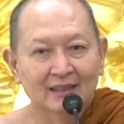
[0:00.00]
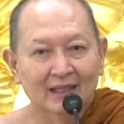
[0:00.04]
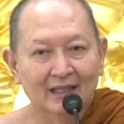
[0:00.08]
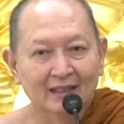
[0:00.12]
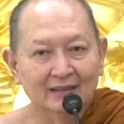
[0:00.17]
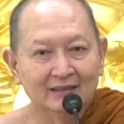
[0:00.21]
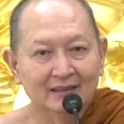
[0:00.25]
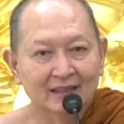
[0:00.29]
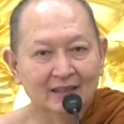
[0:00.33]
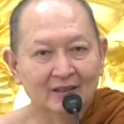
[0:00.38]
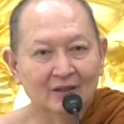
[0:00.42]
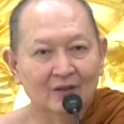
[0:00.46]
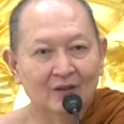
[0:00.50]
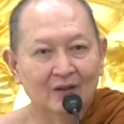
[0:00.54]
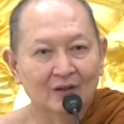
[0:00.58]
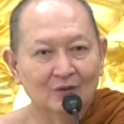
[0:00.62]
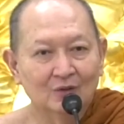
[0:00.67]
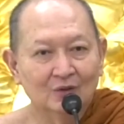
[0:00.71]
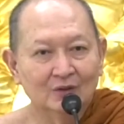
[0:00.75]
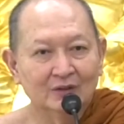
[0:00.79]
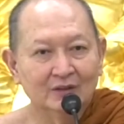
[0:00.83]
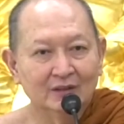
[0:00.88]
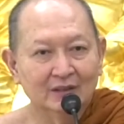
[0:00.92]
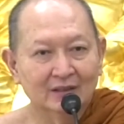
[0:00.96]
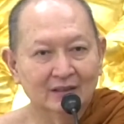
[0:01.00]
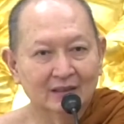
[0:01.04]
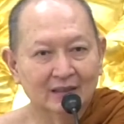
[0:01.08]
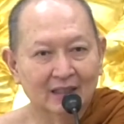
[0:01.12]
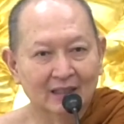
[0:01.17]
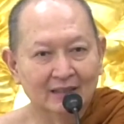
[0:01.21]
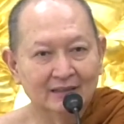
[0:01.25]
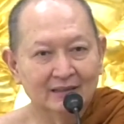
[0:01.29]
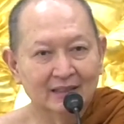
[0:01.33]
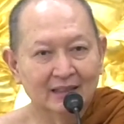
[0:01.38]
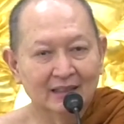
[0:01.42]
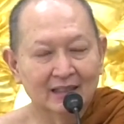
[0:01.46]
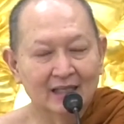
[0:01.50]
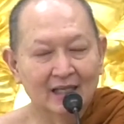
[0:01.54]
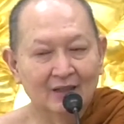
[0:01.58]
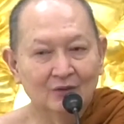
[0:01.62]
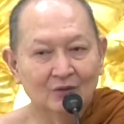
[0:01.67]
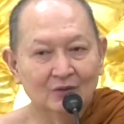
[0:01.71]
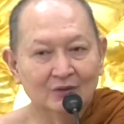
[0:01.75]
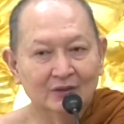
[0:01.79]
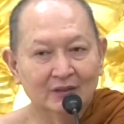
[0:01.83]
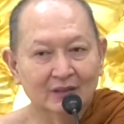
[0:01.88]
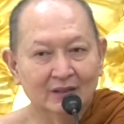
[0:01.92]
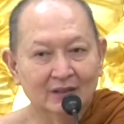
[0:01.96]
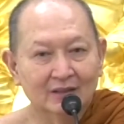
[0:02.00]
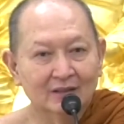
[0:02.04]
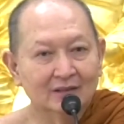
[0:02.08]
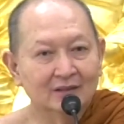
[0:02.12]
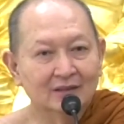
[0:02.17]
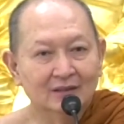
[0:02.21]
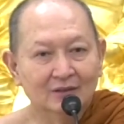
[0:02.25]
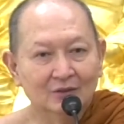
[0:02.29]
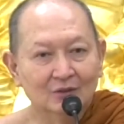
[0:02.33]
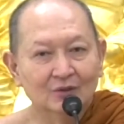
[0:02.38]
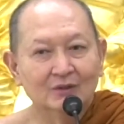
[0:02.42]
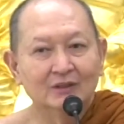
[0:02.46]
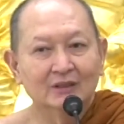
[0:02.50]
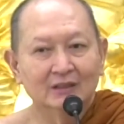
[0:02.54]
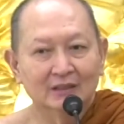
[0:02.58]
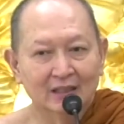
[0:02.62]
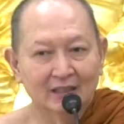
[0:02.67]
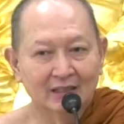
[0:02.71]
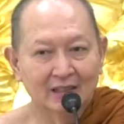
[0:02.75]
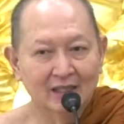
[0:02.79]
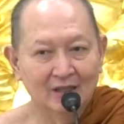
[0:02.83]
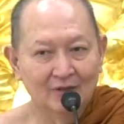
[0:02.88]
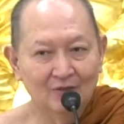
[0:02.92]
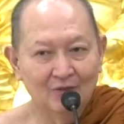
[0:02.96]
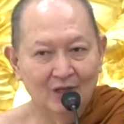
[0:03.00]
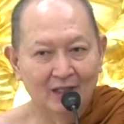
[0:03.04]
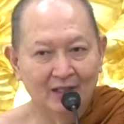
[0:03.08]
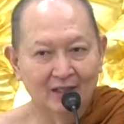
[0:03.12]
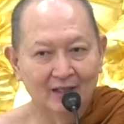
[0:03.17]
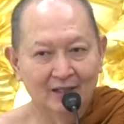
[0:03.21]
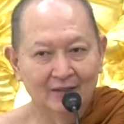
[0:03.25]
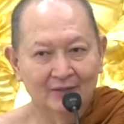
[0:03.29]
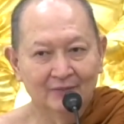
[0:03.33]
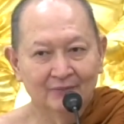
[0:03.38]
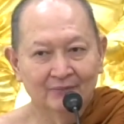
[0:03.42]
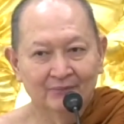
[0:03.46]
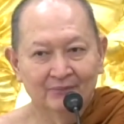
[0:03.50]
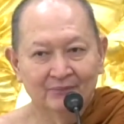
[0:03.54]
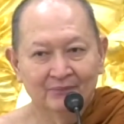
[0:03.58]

หายใจออกรู้สึก หายใจเข้ารู้สึกก็คือรู้สึกได้ทั้งวันละ